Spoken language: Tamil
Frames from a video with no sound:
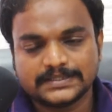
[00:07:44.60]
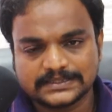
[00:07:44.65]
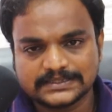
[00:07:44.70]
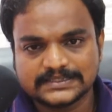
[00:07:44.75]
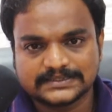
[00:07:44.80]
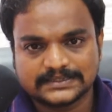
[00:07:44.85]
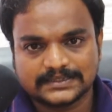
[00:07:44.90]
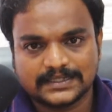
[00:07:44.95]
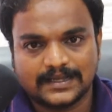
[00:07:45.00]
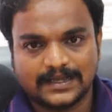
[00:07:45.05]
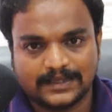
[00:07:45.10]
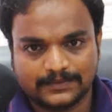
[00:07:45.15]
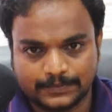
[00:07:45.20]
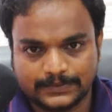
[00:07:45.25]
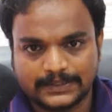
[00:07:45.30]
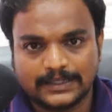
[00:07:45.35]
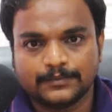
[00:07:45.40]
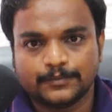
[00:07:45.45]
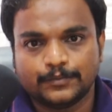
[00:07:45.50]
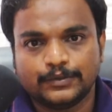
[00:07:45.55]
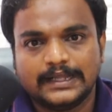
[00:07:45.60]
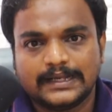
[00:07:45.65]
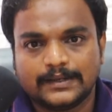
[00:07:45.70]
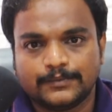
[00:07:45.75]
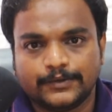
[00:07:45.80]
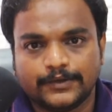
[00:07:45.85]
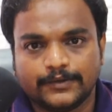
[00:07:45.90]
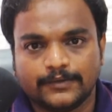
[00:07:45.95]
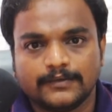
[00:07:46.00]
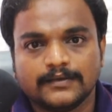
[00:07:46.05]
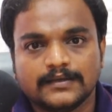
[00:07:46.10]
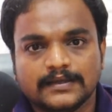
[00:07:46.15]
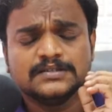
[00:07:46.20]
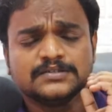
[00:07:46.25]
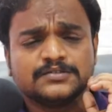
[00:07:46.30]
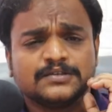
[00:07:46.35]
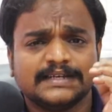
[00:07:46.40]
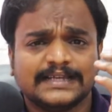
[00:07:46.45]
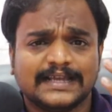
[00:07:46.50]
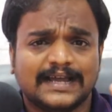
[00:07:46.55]
பிஸ்னஸ் அப்படி தான் முன்னேற முடியும்
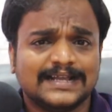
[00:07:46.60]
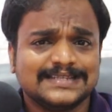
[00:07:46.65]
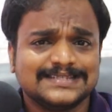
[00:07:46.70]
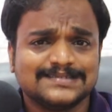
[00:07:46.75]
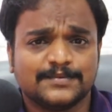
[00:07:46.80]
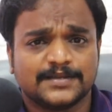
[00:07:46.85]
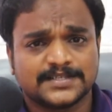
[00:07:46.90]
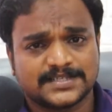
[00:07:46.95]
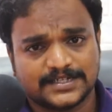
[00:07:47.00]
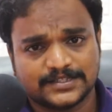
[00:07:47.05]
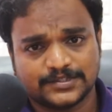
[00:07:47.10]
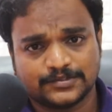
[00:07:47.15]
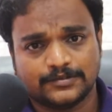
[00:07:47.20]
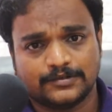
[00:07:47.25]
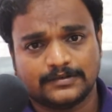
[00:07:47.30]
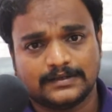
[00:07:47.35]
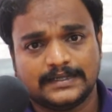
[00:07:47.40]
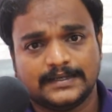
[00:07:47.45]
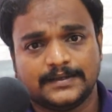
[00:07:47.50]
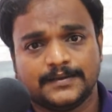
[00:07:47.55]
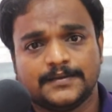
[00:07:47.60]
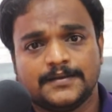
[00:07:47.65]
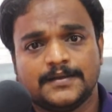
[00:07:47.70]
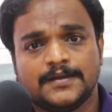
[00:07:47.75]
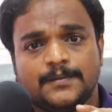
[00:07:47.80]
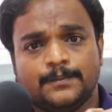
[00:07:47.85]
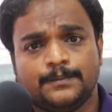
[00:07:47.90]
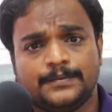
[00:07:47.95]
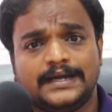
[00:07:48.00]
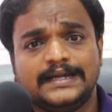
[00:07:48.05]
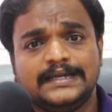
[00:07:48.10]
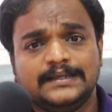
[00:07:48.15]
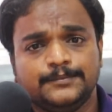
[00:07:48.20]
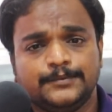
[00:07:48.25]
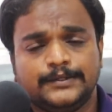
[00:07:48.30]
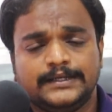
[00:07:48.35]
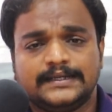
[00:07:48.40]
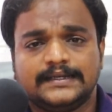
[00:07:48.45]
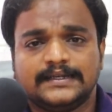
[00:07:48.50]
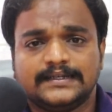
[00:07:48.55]
ஸோ இன்றைக்கி ஆட்சி மாதம் எடுத்துக்கோங்களேன்
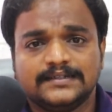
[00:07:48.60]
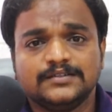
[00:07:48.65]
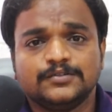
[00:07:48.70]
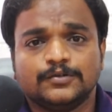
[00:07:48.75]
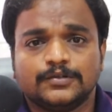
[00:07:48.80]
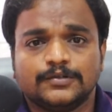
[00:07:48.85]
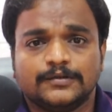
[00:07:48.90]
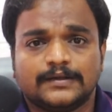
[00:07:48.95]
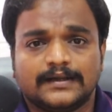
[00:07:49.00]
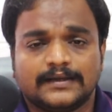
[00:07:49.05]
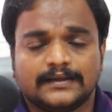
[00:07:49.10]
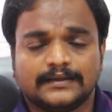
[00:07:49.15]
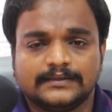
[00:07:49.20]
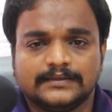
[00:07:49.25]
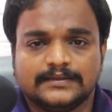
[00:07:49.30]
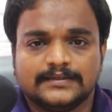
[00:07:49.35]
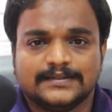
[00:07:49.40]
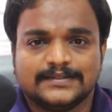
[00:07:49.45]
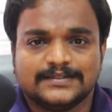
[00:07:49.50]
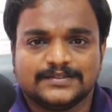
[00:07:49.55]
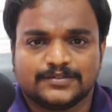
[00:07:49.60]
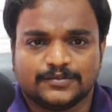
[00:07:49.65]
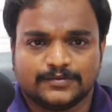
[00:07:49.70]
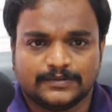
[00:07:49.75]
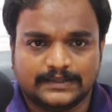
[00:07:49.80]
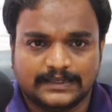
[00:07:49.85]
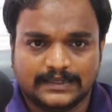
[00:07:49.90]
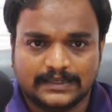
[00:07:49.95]
பானிபூரி கிட்டுன்னு கொண்டு வராங்க ஸோ